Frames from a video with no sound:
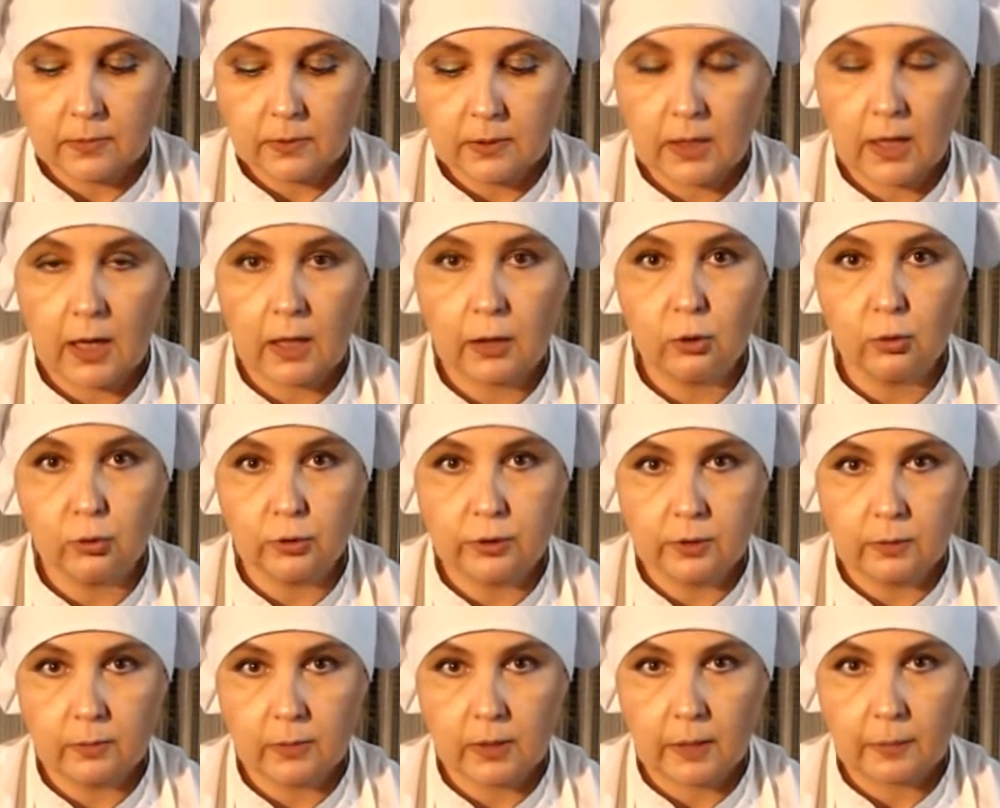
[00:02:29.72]

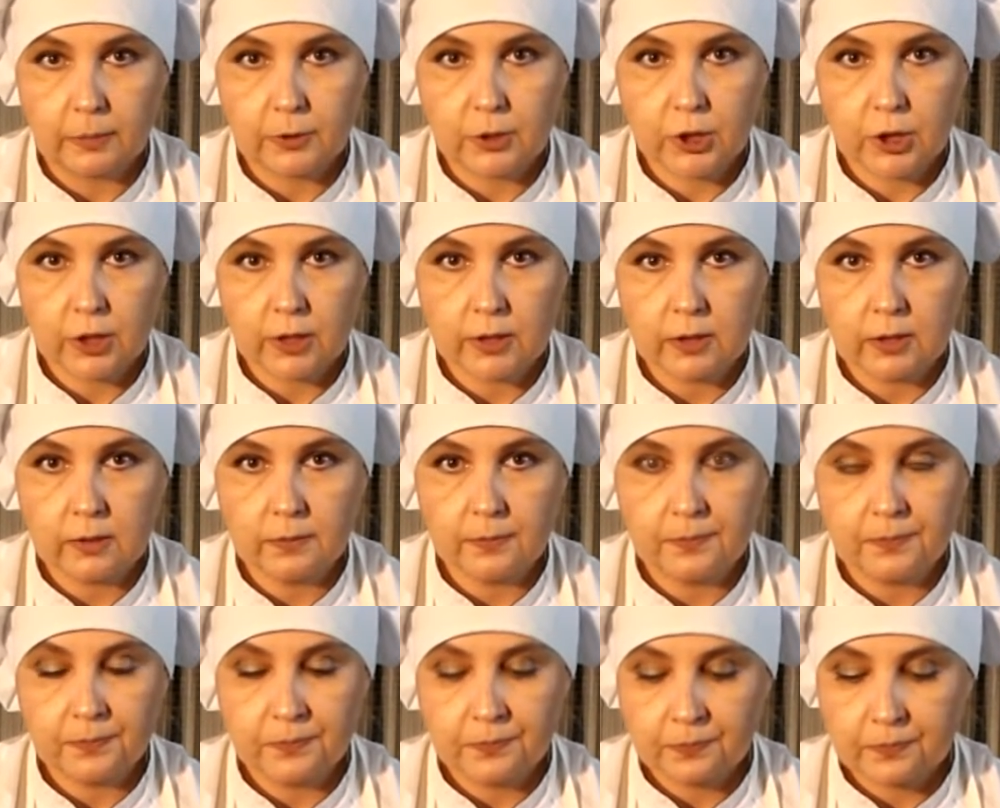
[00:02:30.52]
холодным
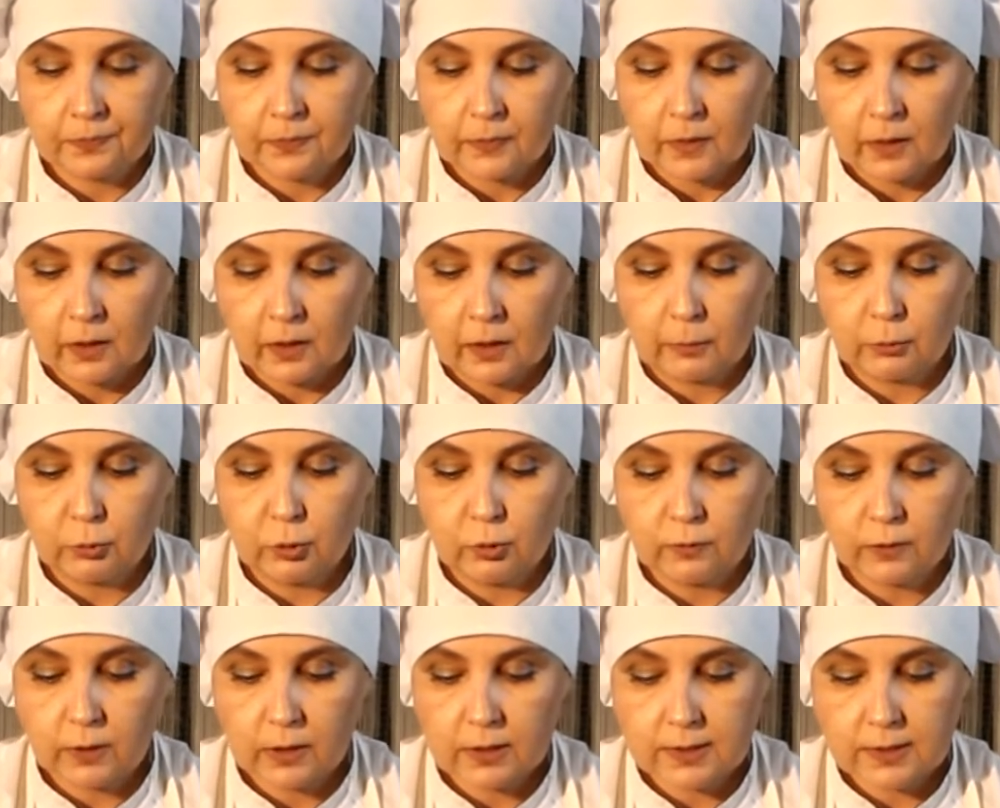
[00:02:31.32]
копчением
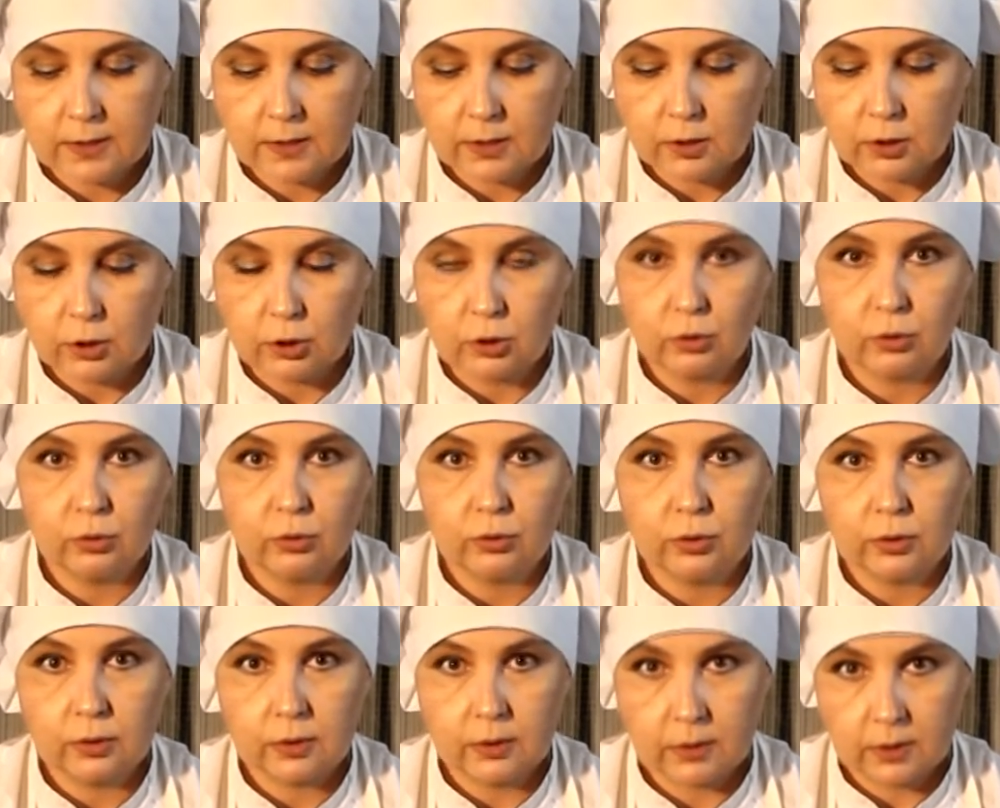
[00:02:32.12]
обдувать
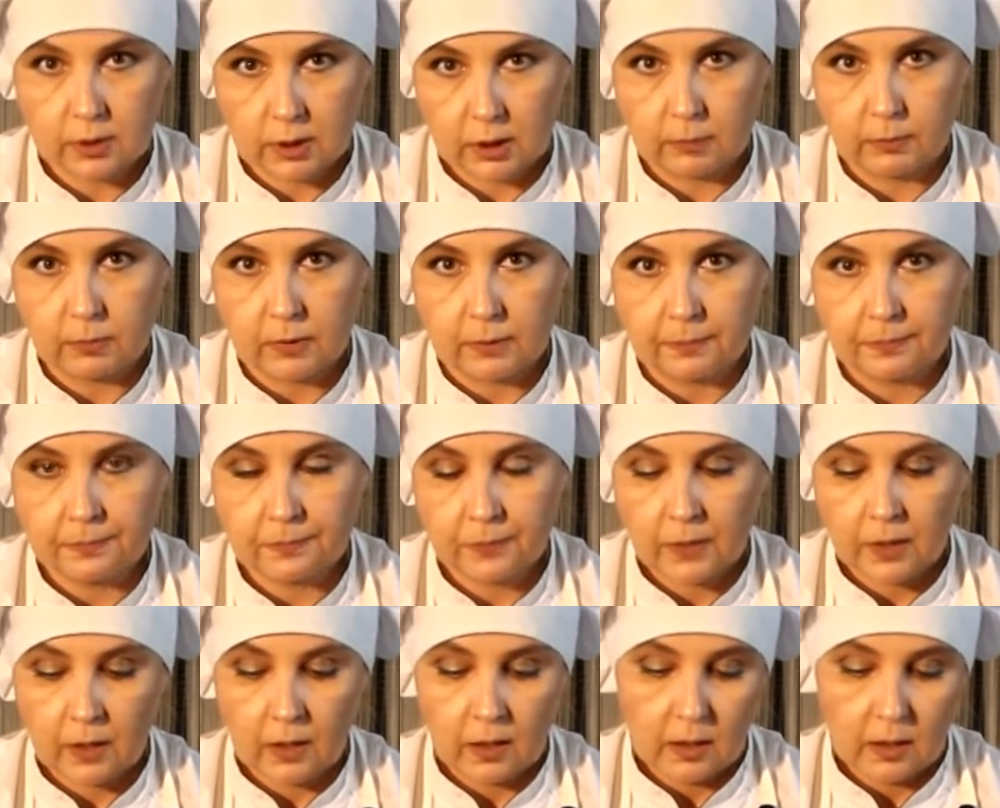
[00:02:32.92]
ее дымом